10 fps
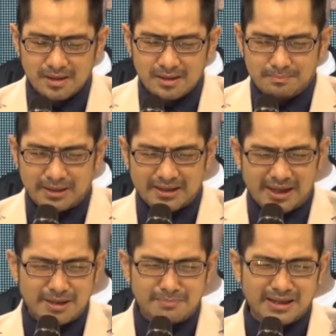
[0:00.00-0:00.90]
Bahkan
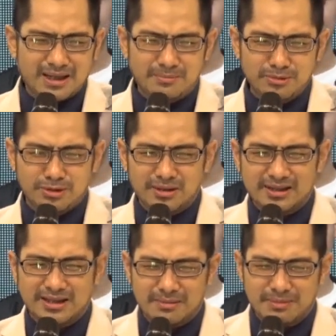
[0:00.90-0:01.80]
air matamu sudah
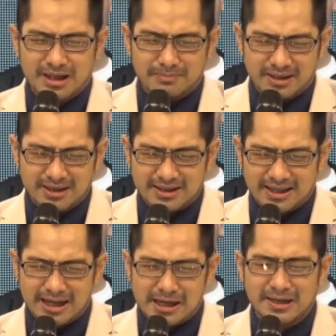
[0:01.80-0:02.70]
tidak bisa berhenti
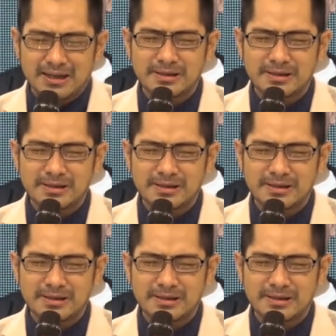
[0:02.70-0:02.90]
lagi.